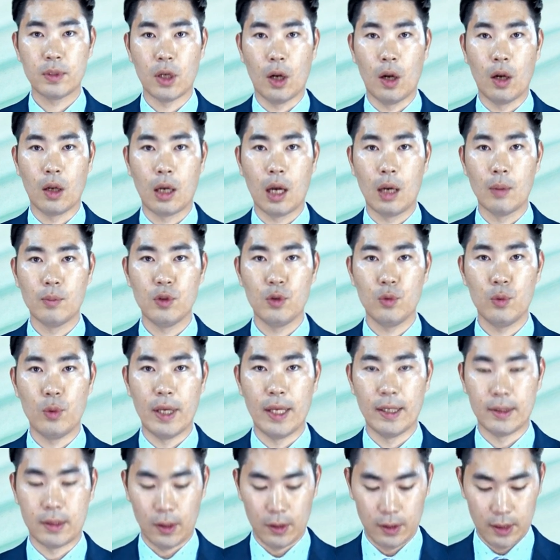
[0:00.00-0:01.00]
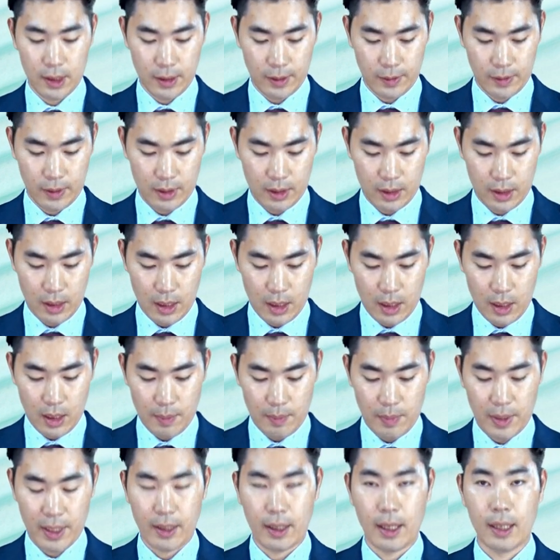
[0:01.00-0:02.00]
절감을 위해서는
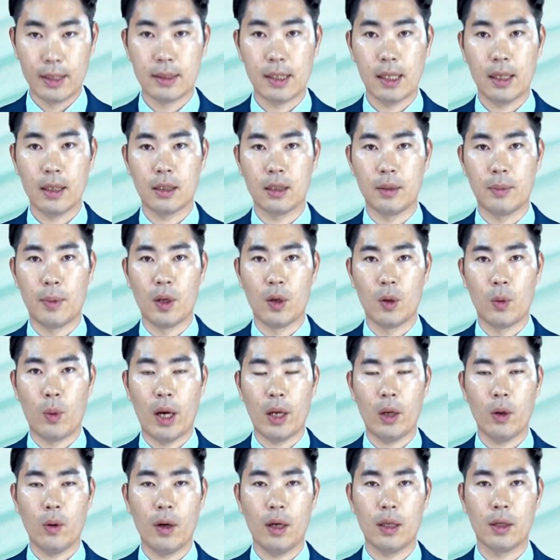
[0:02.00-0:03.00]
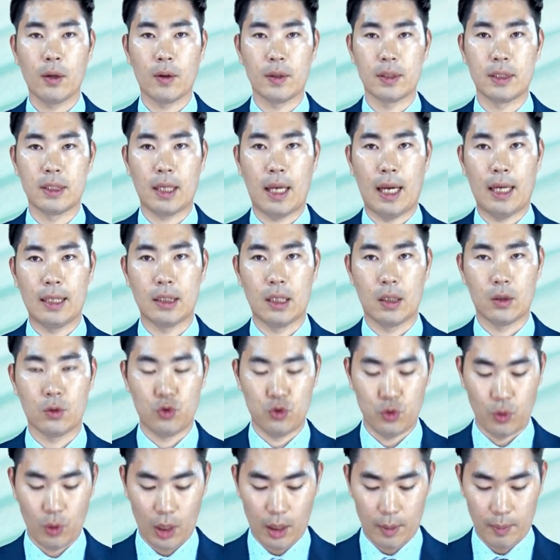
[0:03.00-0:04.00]
비과세 급여를 활용하는 것이 가장
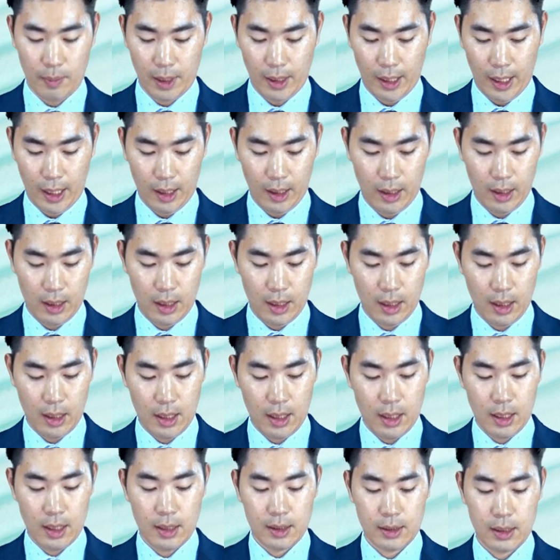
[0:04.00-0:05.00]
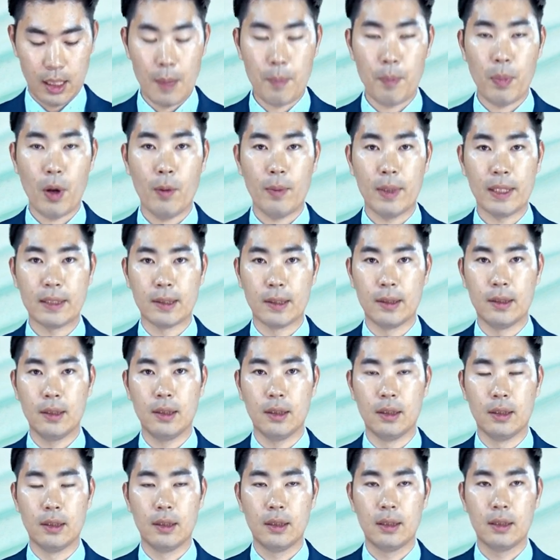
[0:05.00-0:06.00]
중요합니다.
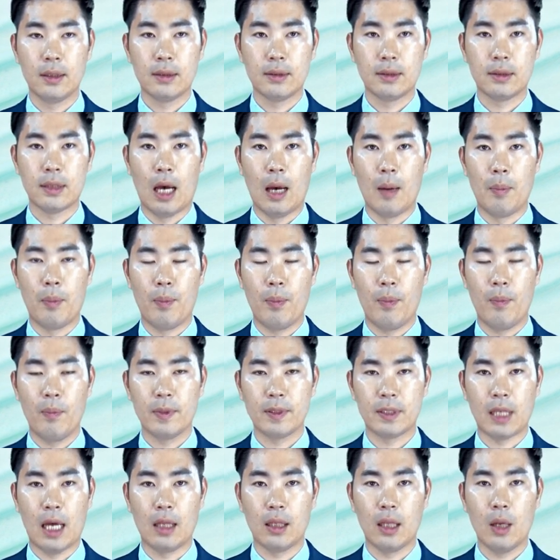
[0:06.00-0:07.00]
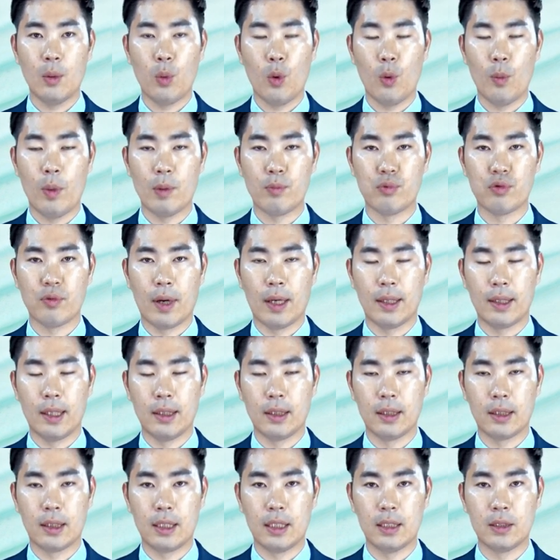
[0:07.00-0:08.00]
세법에서는 사, 대보험이
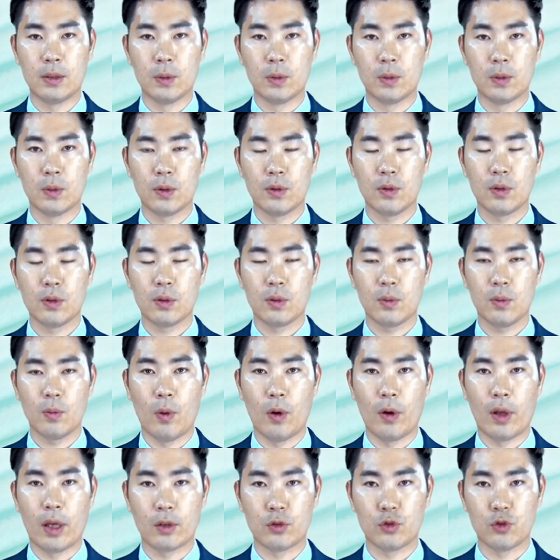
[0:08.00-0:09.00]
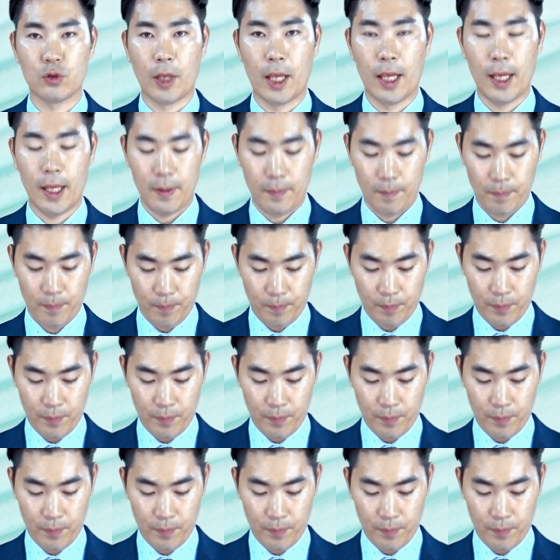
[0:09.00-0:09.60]
부과되는 기존 소득 월액 중에